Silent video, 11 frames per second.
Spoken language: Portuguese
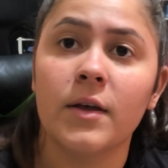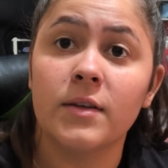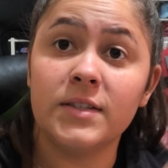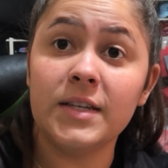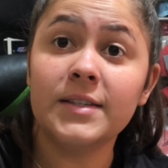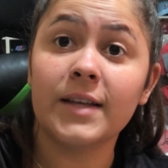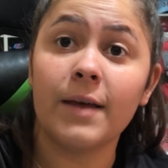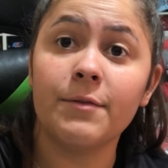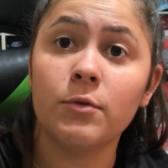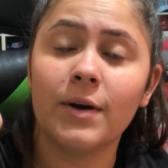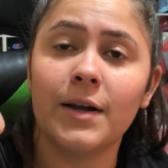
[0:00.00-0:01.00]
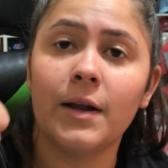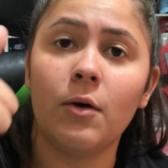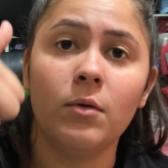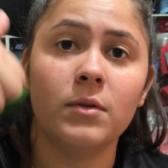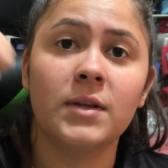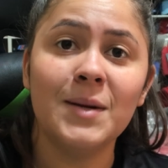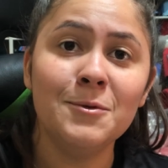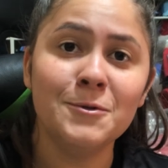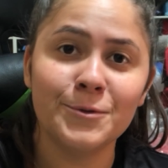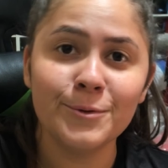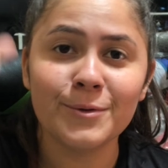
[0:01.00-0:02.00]
Se inscreve no canal. Tamo
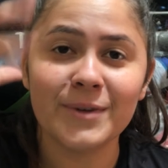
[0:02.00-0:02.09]
junto